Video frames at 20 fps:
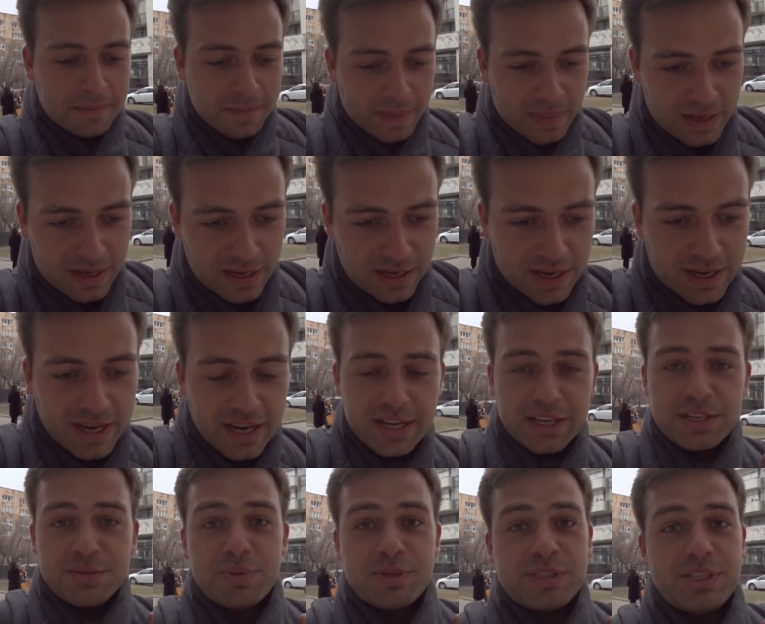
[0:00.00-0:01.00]
э, как
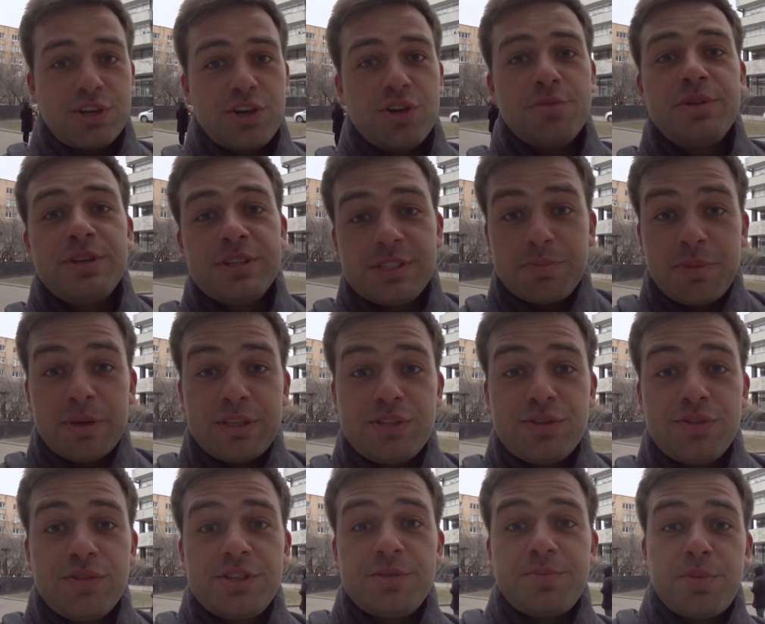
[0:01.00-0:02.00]
они познакомились с Петей
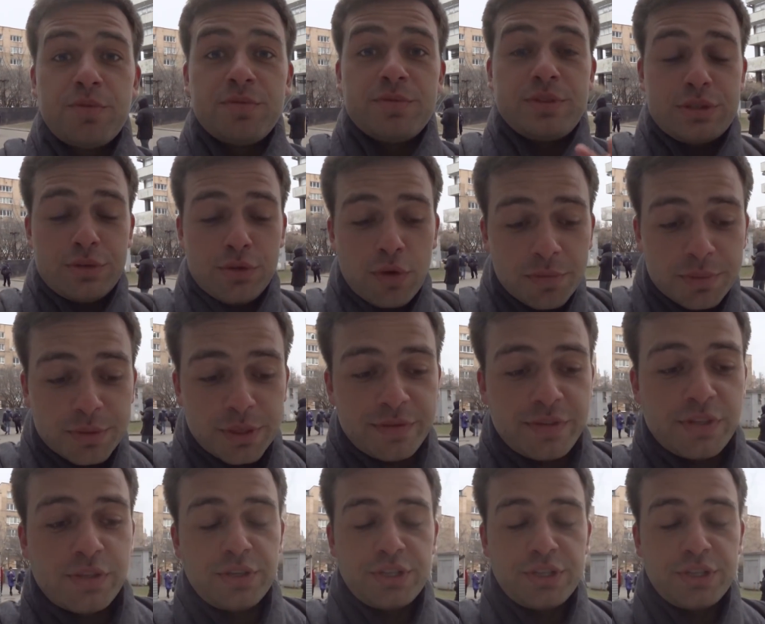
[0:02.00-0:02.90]
Осиповым, с чего вообще все